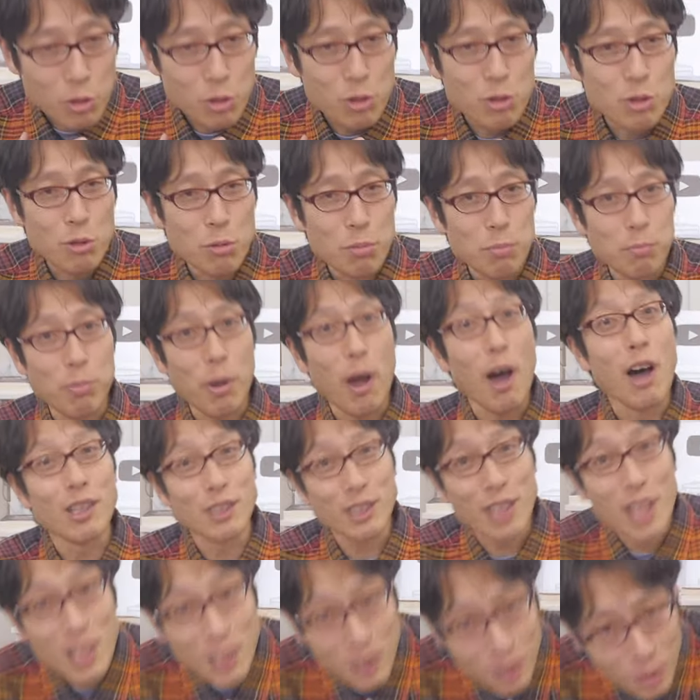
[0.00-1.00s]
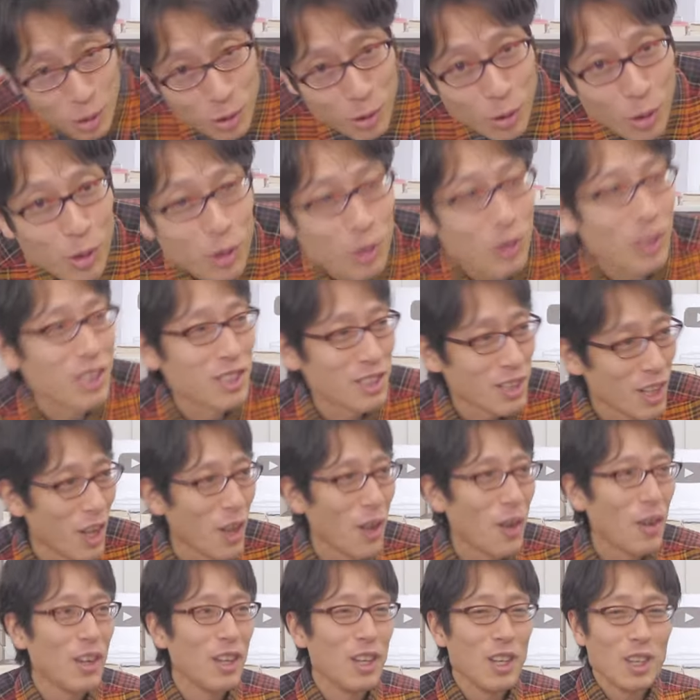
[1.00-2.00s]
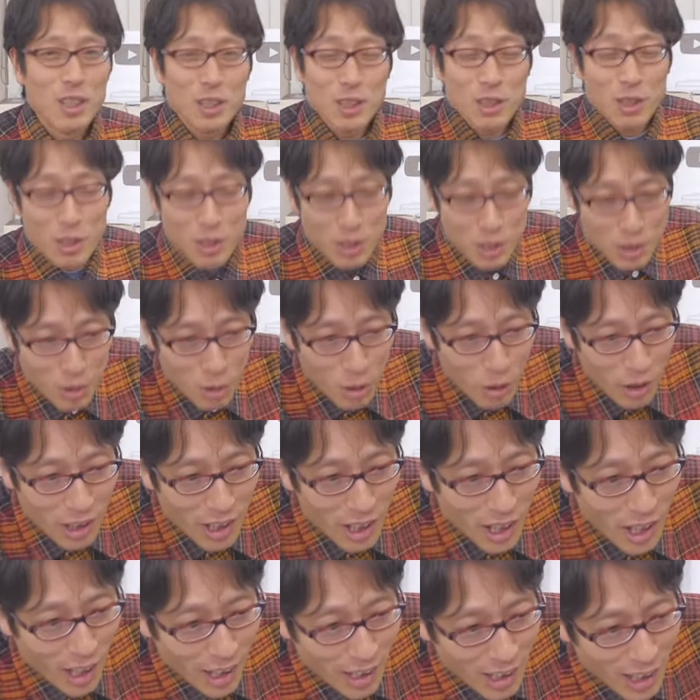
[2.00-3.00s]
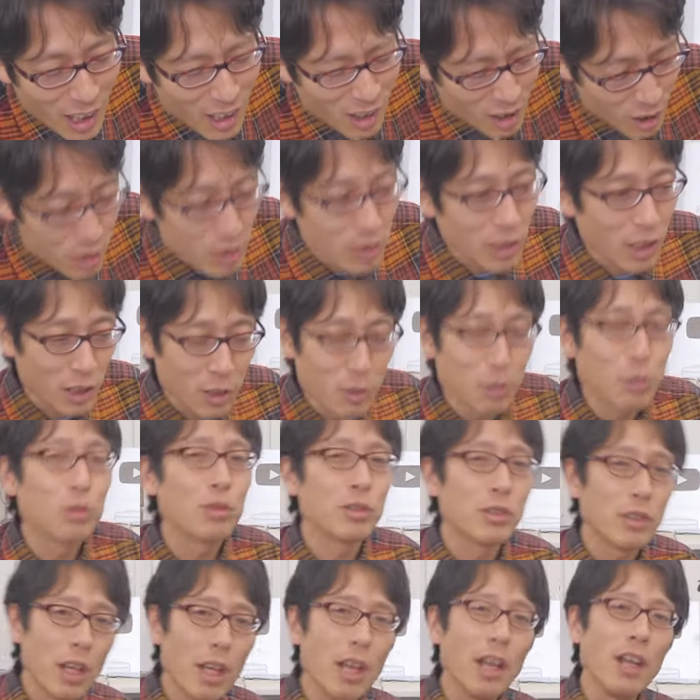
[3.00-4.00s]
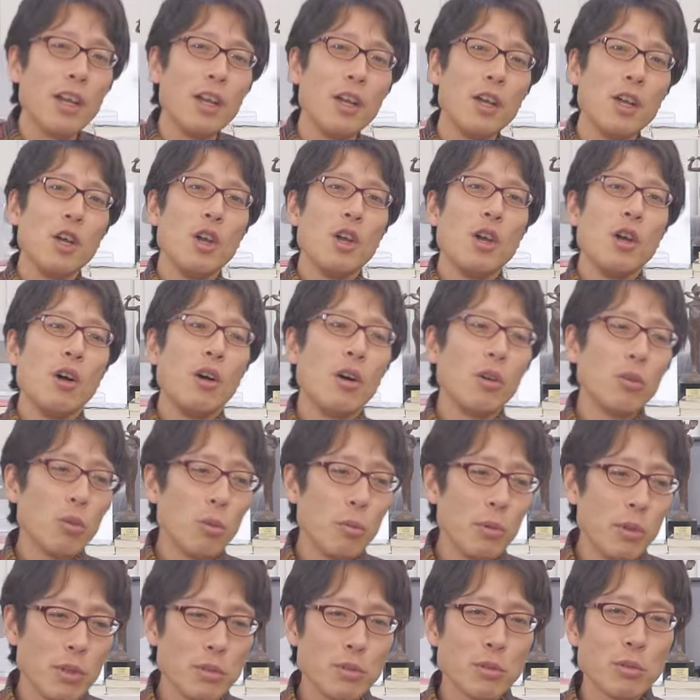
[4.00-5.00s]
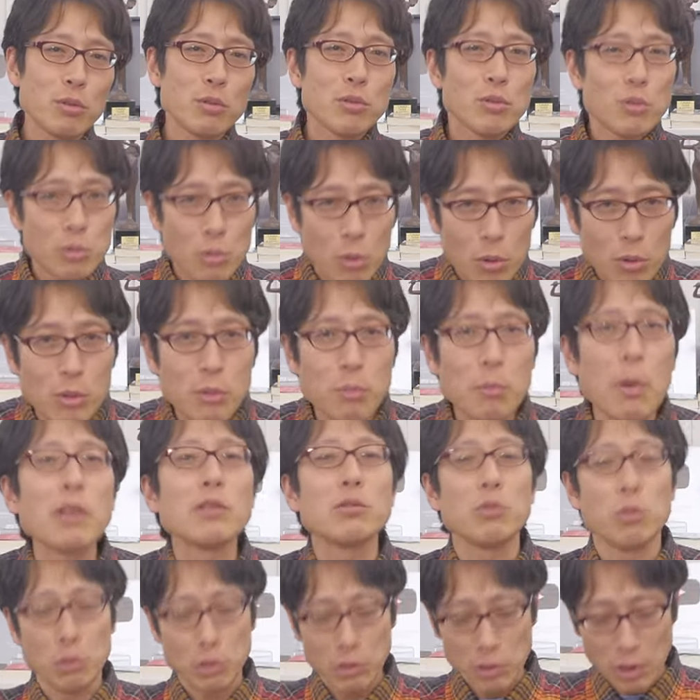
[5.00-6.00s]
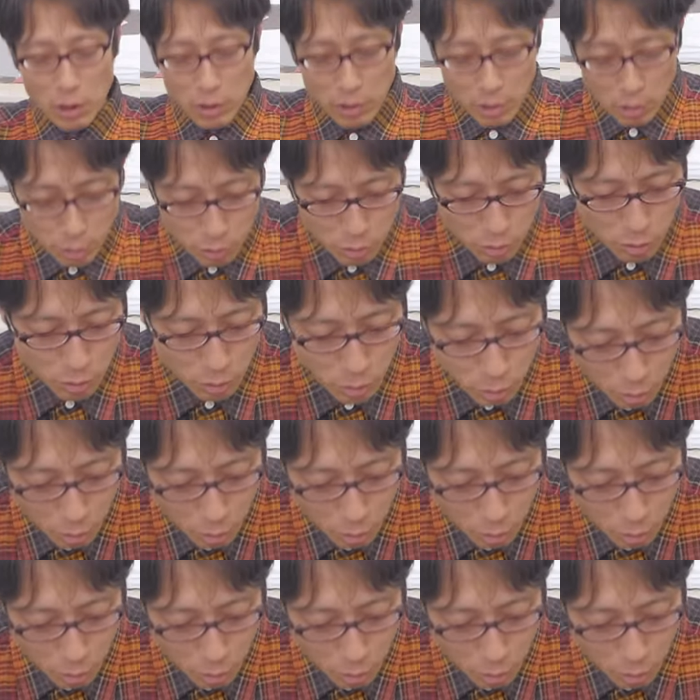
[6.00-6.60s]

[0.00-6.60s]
10% というですねすごい解約率が低くて皆さんすごく満足されているとい